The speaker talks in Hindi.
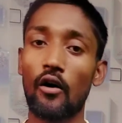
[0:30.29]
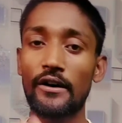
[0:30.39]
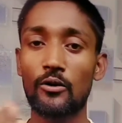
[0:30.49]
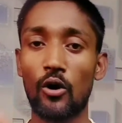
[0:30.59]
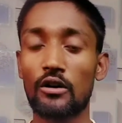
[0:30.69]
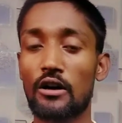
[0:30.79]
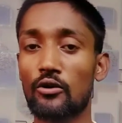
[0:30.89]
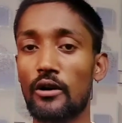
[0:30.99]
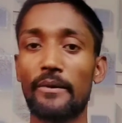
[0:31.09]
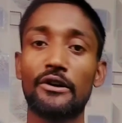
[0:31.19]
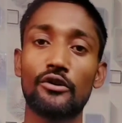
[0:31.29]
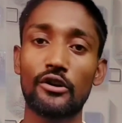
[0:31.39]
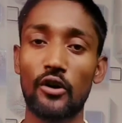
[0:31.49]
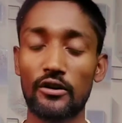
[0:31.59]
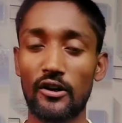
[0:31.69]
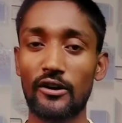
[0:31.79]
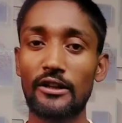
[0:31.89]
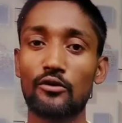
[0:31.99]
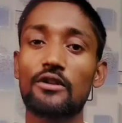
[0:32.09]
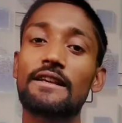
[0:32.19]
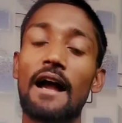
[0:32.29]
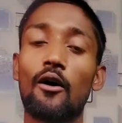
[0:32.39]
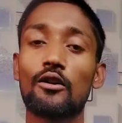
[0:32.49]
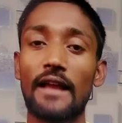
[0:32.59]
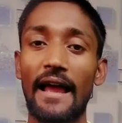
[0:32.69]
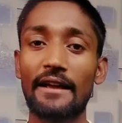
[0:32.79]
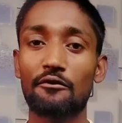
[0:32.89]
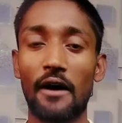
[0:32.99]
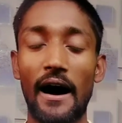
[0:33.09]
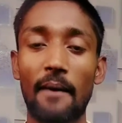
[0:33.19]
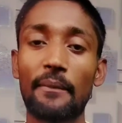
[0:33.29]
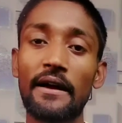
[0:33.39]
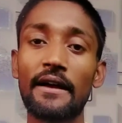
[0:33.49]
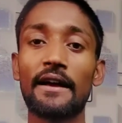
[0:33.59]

और रिकॉर्ड करोगे वीडियो रिकॉर्ड करोगे तो क्या होता है कि वहां पे